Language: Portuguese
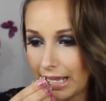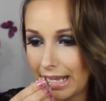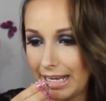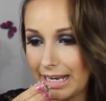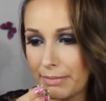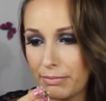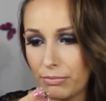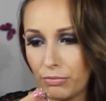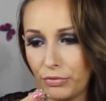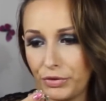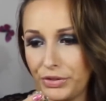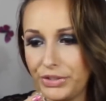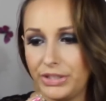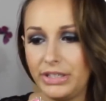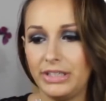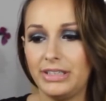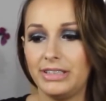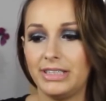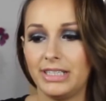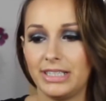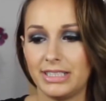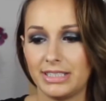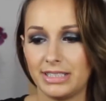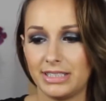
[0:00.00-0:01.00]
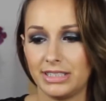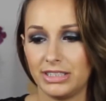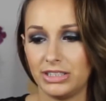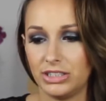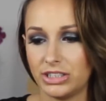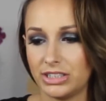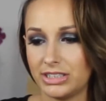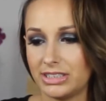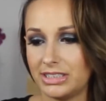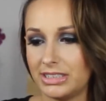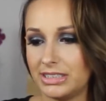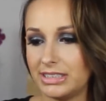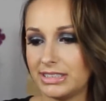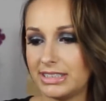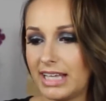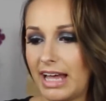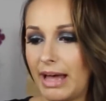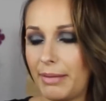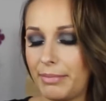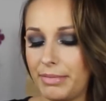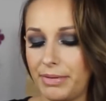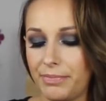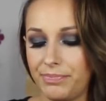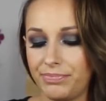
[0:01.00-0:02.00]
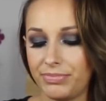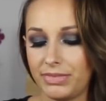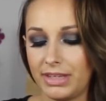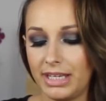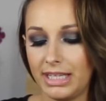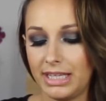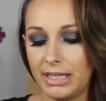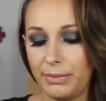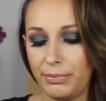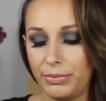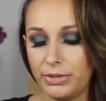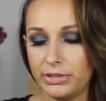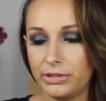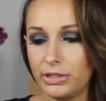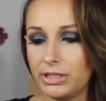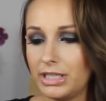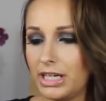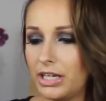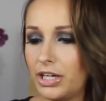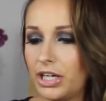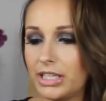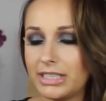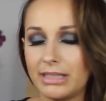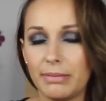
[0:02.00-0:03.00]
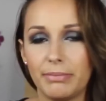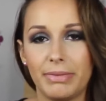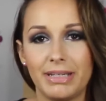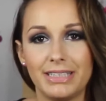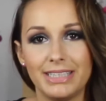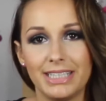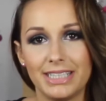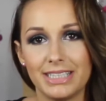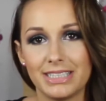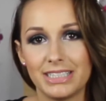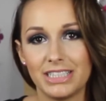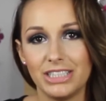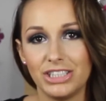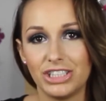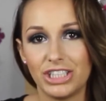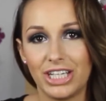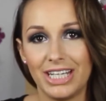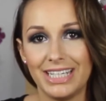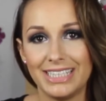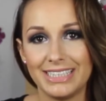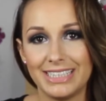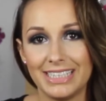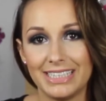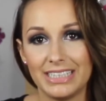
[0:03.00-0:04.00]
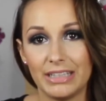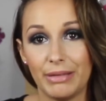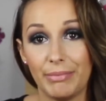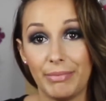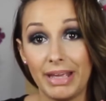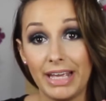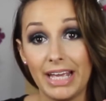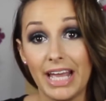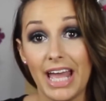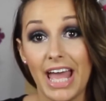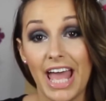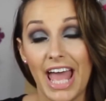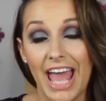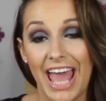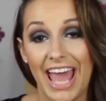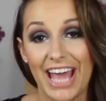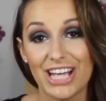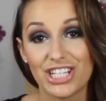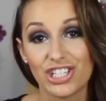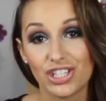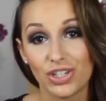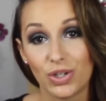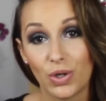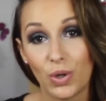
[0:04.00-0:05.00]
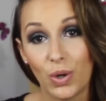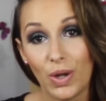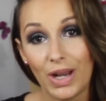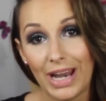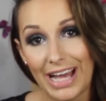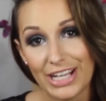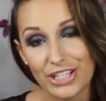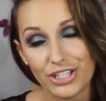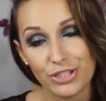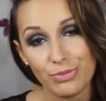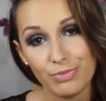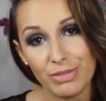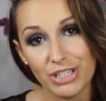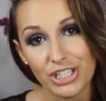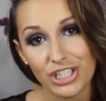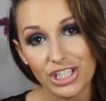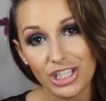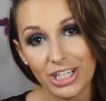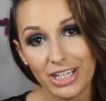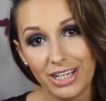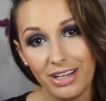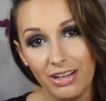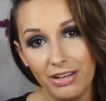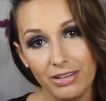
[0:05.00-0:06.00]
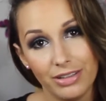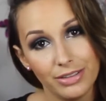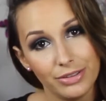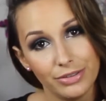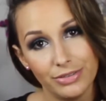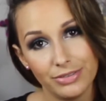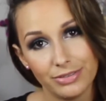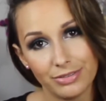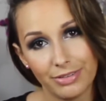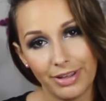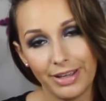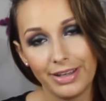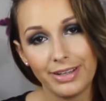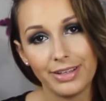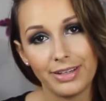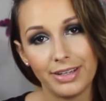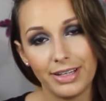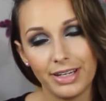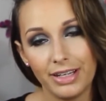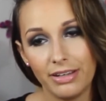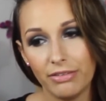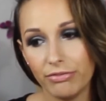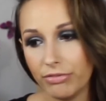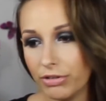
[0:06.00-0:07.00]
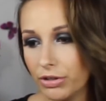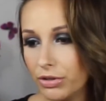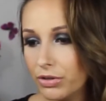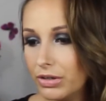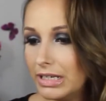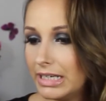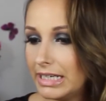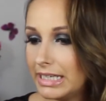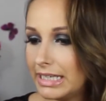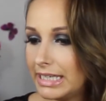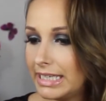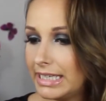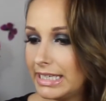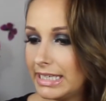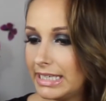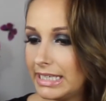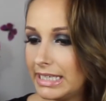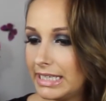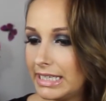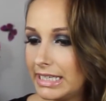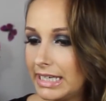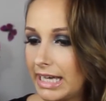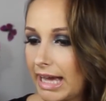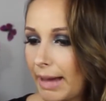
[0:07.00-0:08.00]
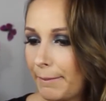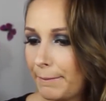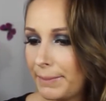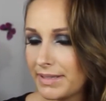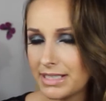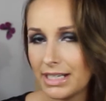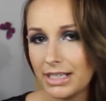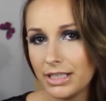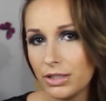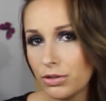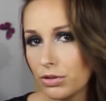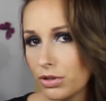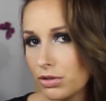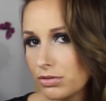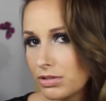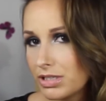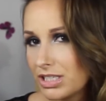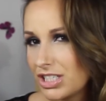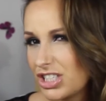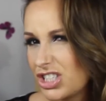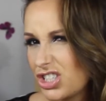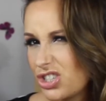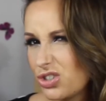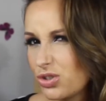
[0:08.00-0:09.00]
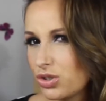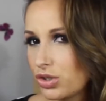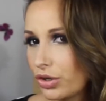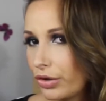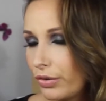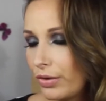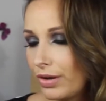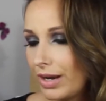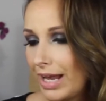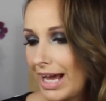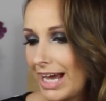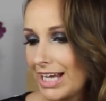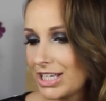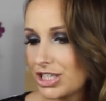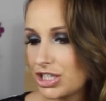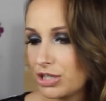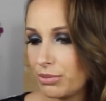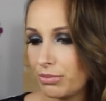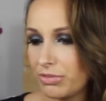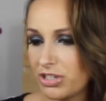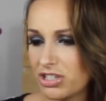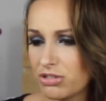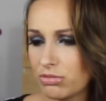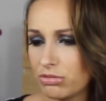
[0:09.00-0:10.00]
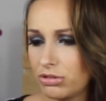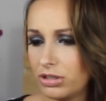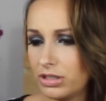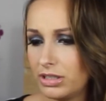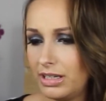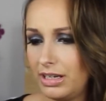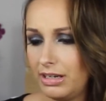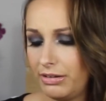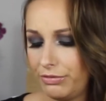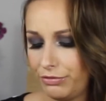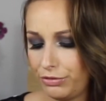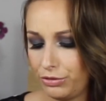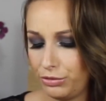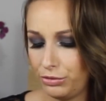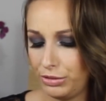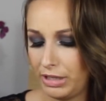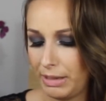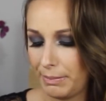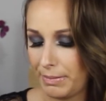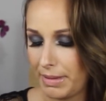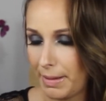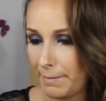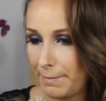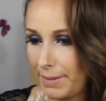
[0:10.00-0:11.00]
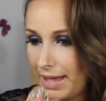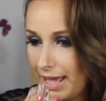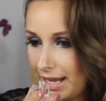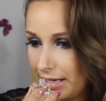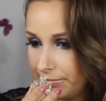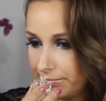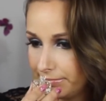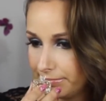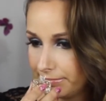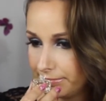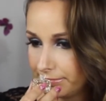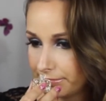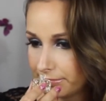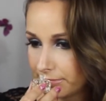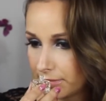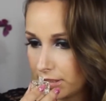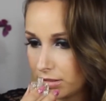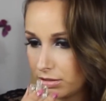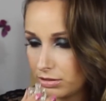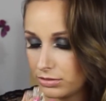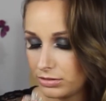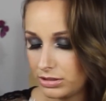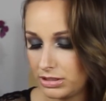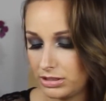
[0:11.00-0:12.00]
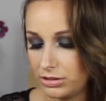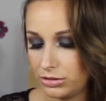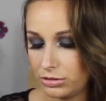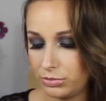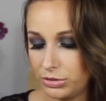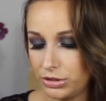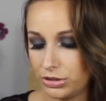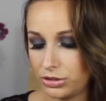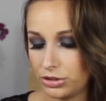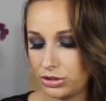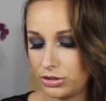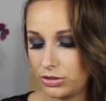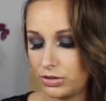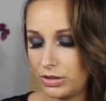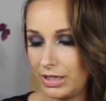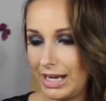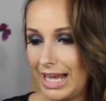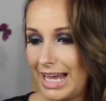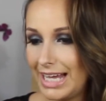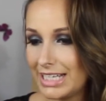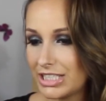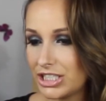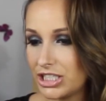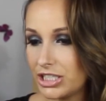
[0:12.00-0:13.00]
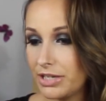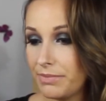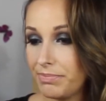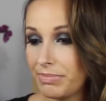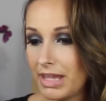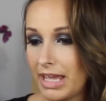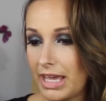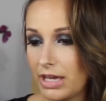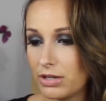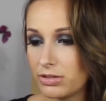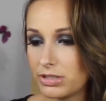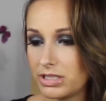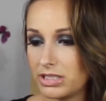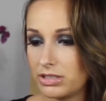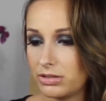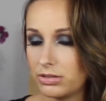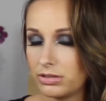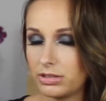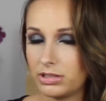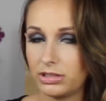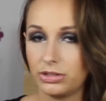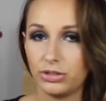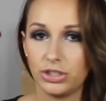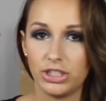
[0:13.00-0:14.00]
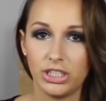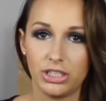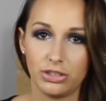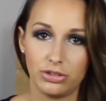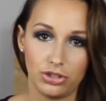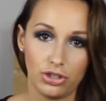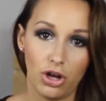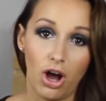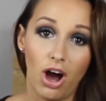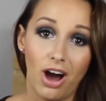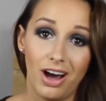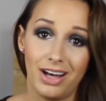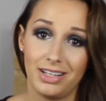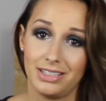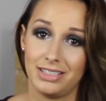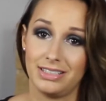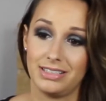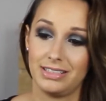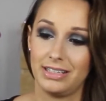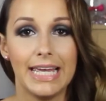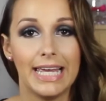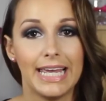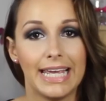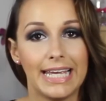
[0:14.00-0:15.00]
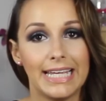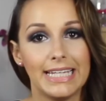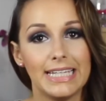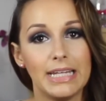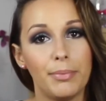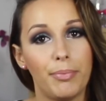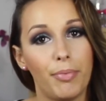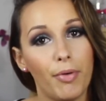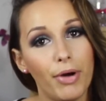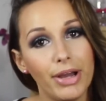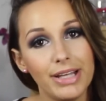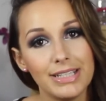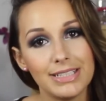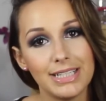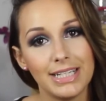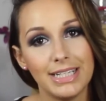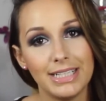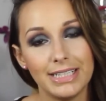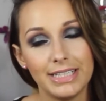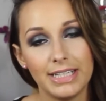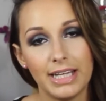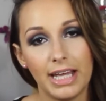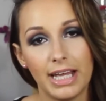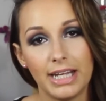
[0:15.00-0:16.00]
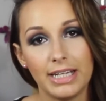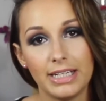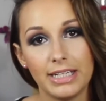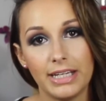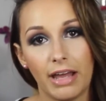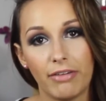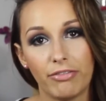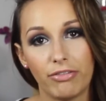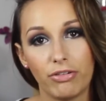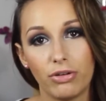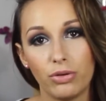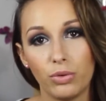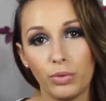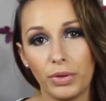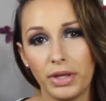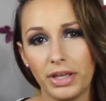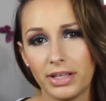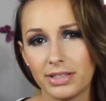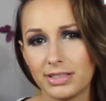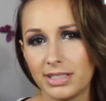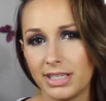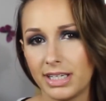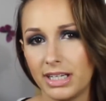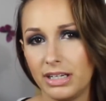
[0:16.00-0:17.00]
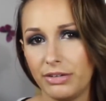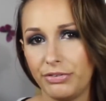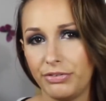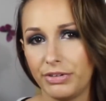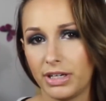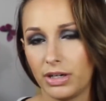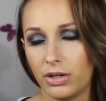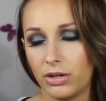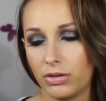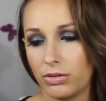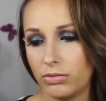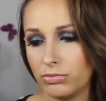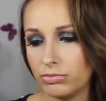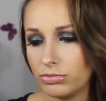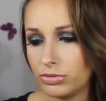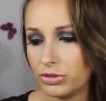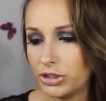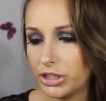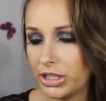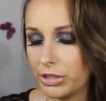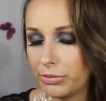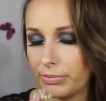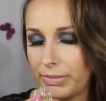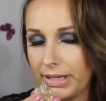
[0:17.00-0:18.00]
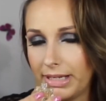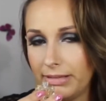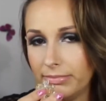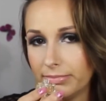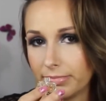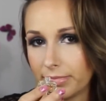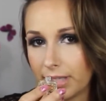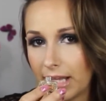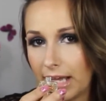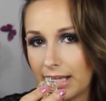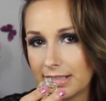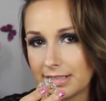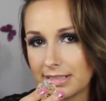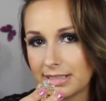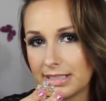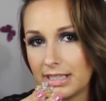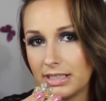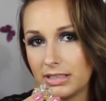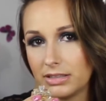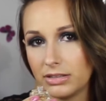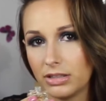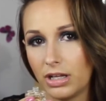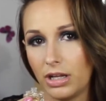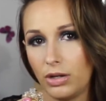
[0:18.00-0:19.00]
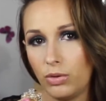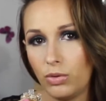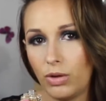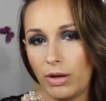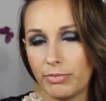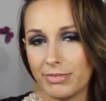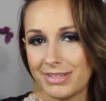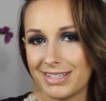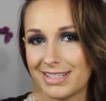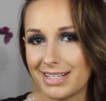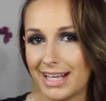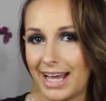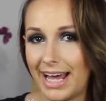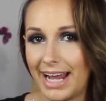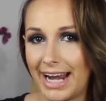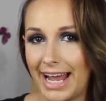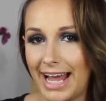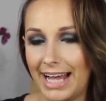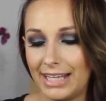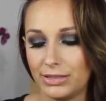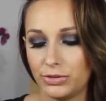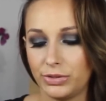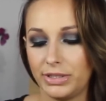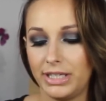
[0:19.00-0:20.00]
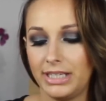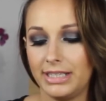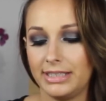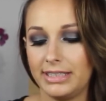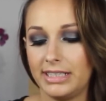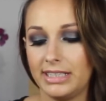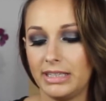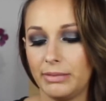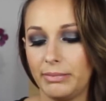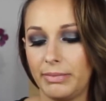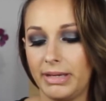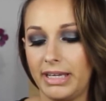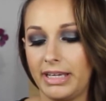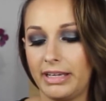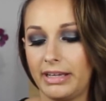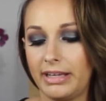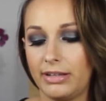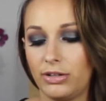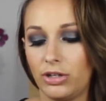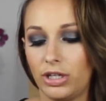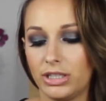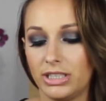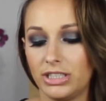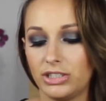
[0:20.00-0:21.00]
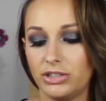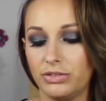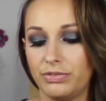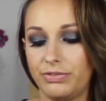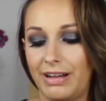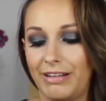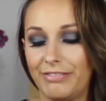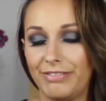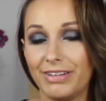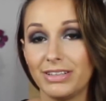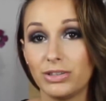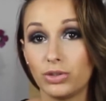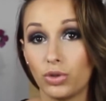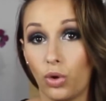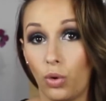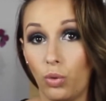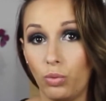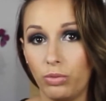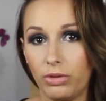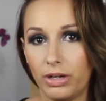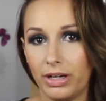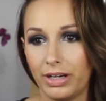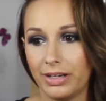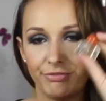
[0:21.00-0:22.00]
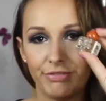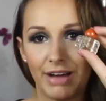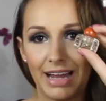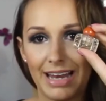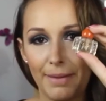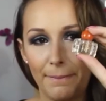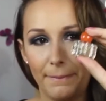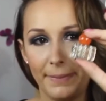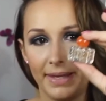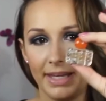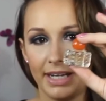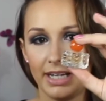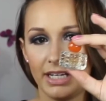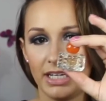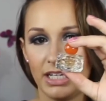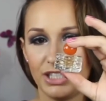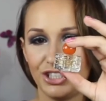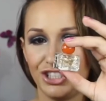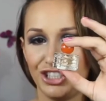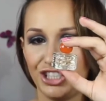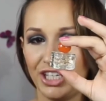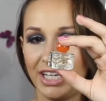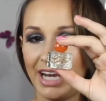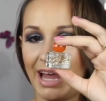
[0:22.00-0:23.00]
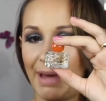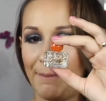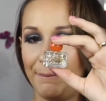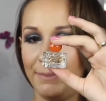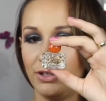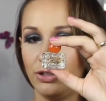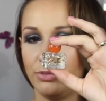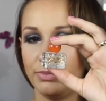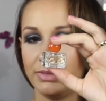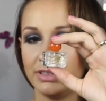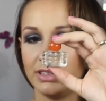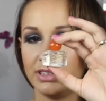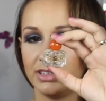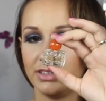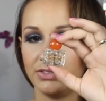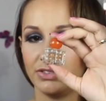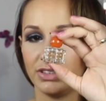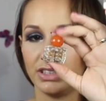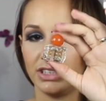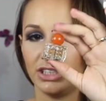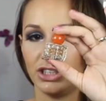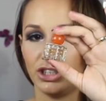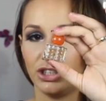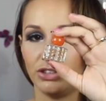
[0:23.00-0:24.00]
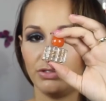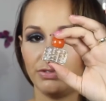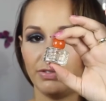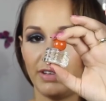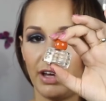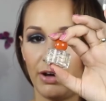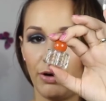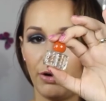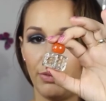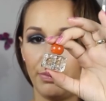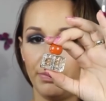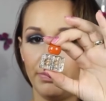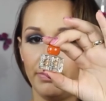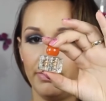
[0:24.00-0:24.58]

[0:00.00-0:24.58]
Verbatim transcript: Ele é muito interessante, assim, sabe? E depois outra nota bem interessante que ele tem também é chocolate mexicano, não é incrível? E apesar de eu não sentir o chocolate, mesmo quando ele evolui na minha pele, eu não sinto muito chocolate, eu sinto sim o cheiro de rosas, e depois ele, ele evolui assim, ele fica um cheiro bem sândalo amiscarado, e ele tem também nota de fava tonka. Vale a pena cheirar, pelo menos, se você tiver